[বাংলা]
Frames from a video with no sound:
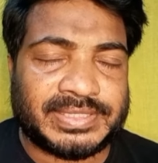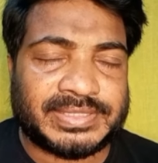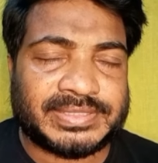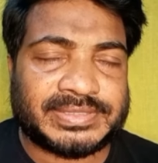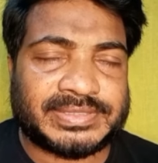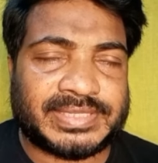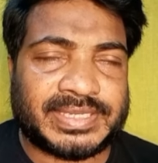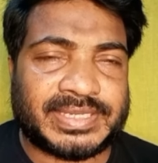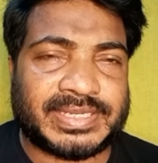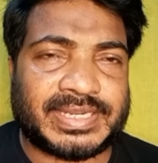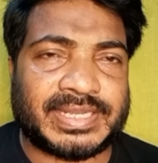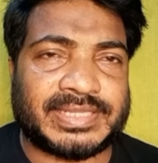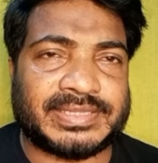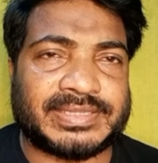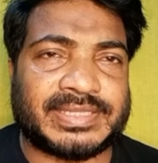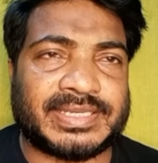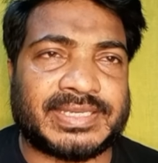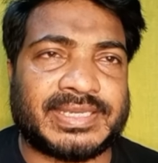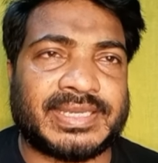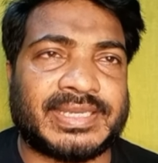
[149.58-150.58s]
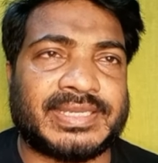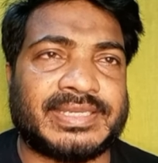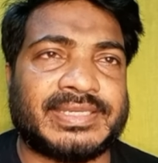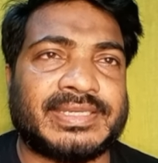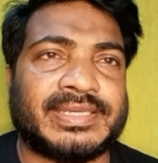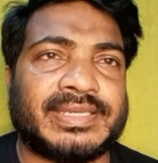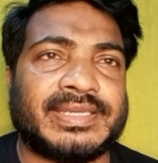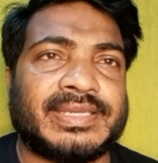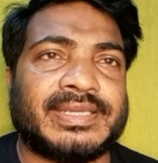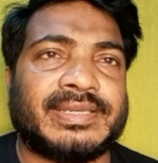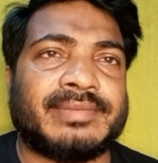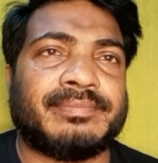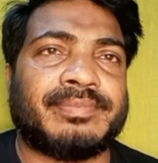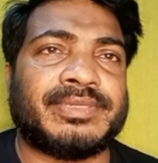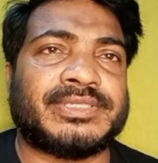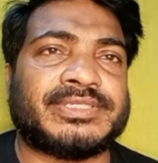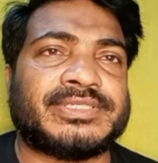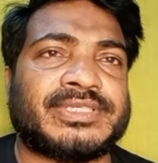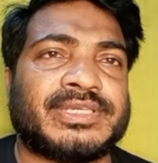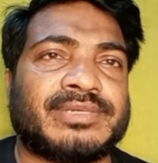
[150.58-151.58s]
সেইখান থেকেই
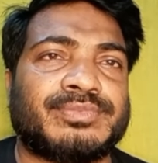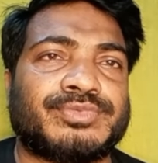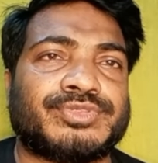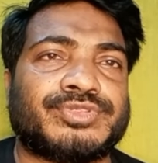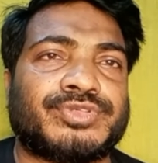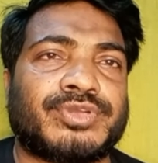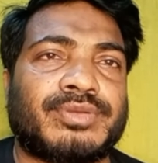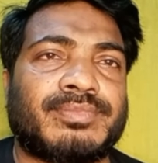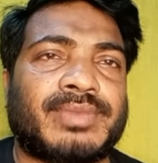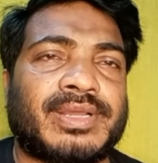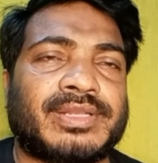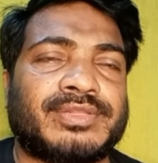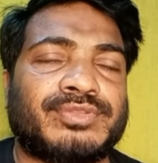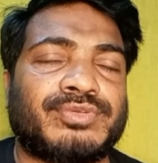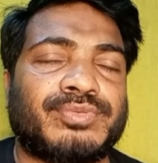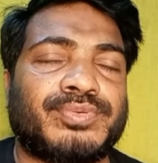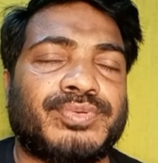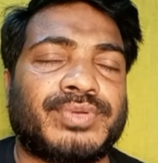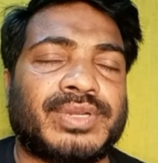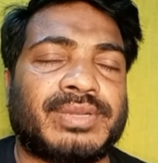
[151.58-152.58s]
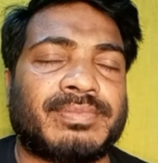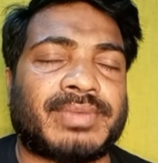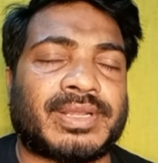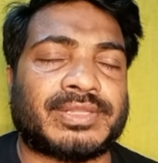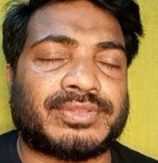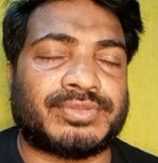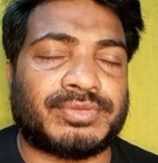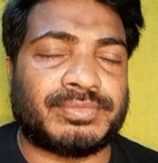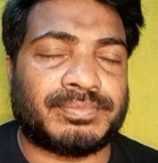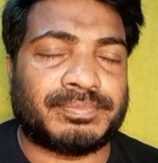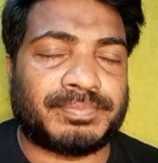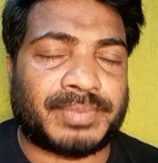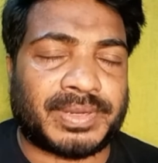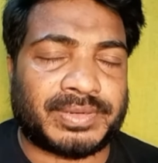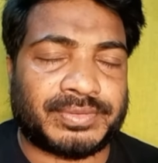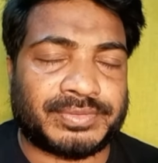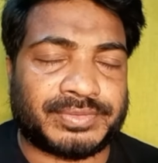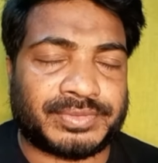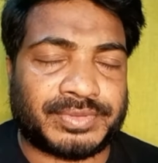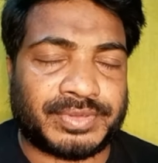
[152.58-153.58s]
বিশ্বের মুসলমান দুপুরে মাতম
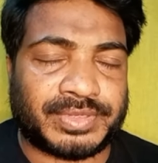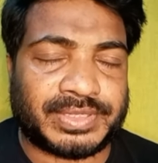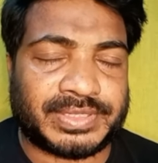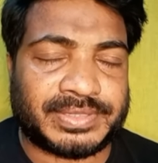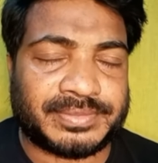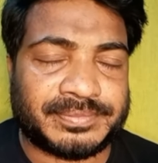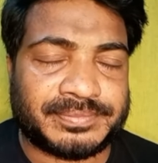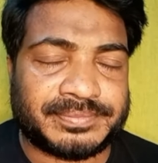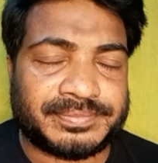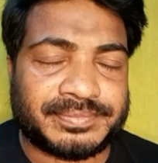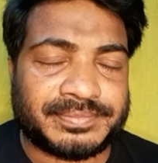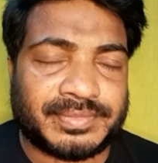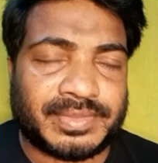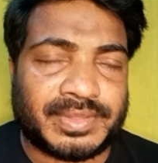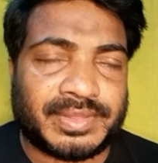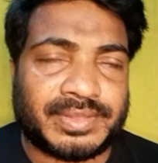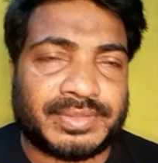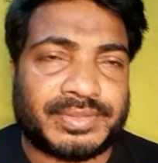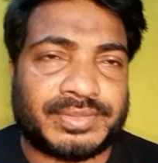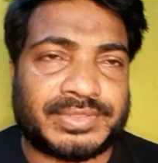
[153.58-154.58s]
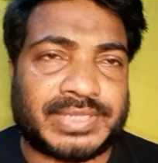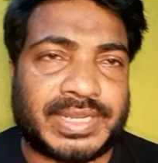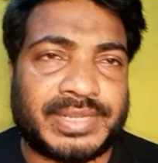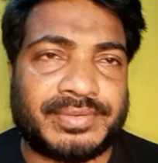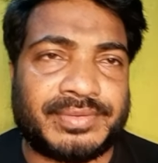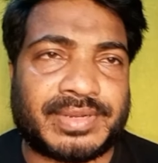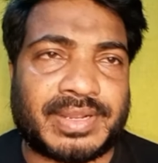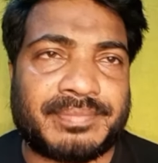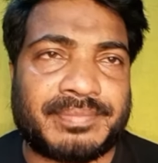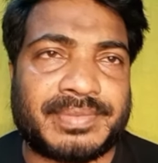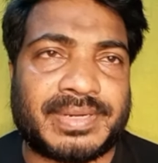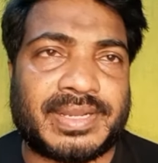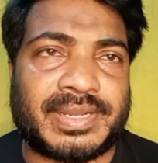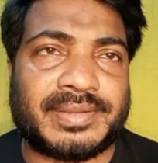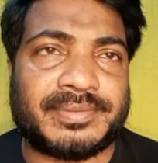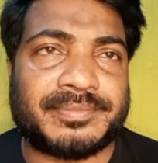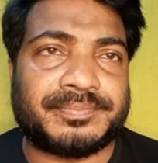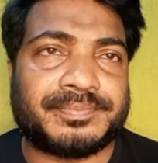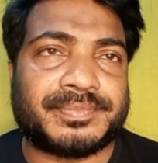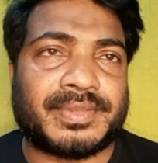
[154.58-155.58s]
পালন করে তো যাই হোক আমরা
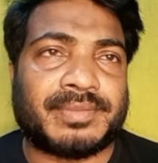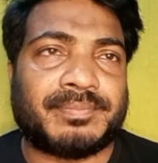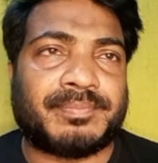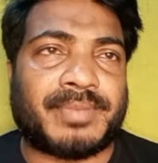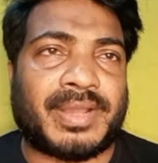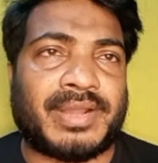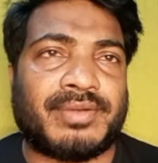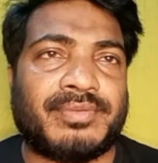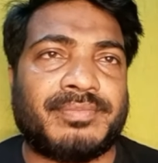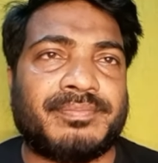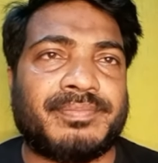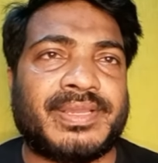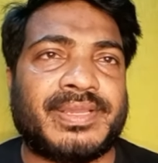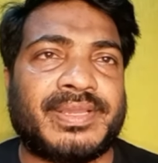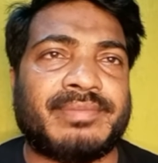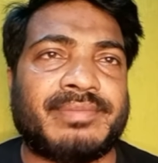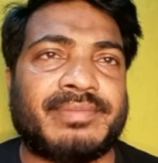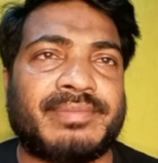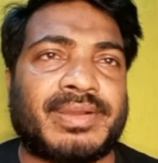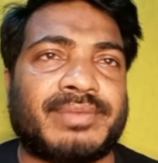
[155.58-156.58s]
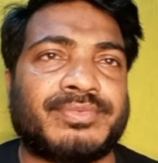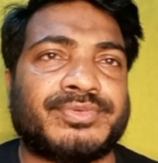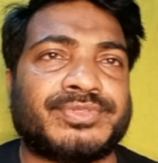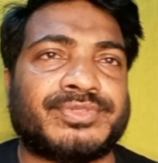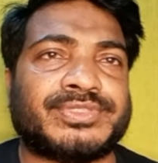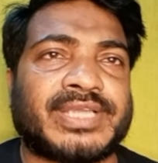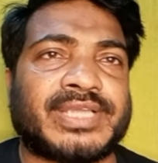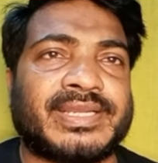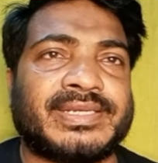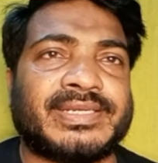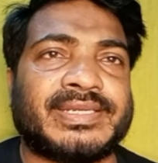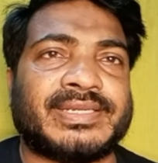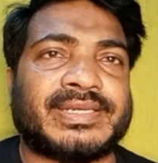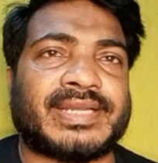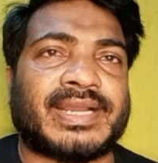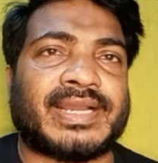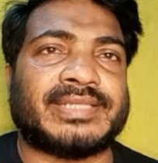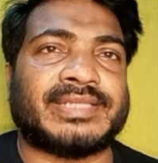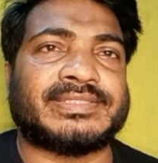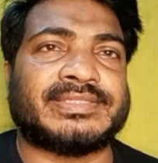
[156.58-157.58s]
প্রারম্ভে ইমাম হুসাইনের
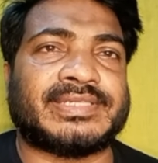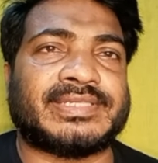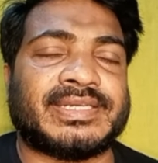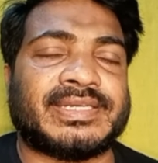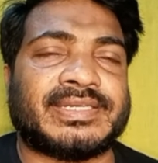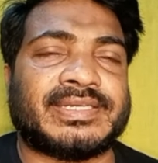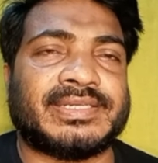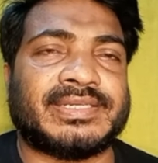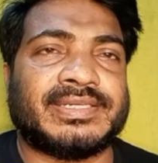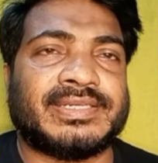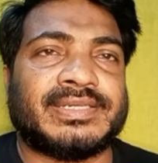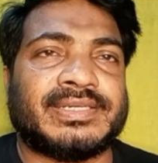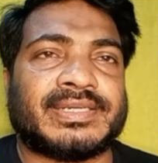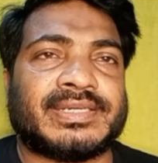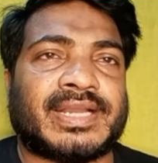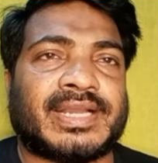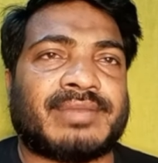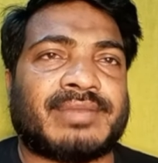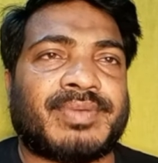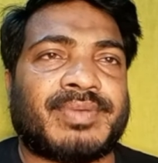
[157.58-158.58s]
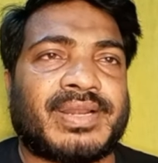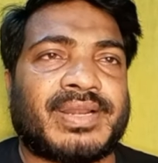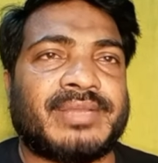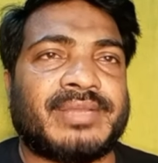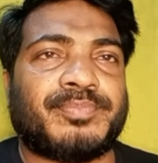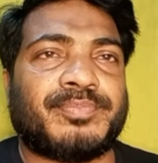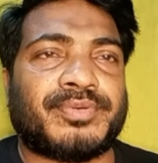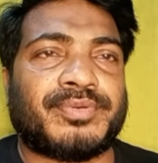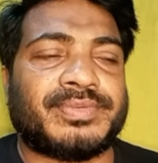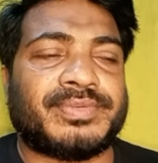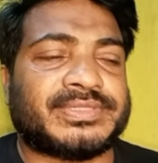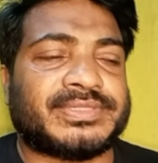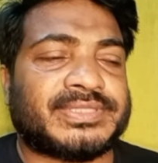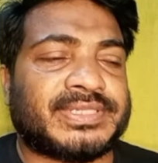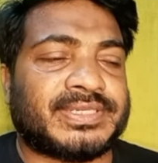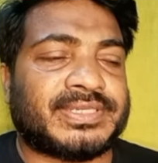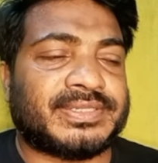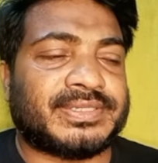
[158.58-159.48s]
আজকের কারবালায় প্রবেশের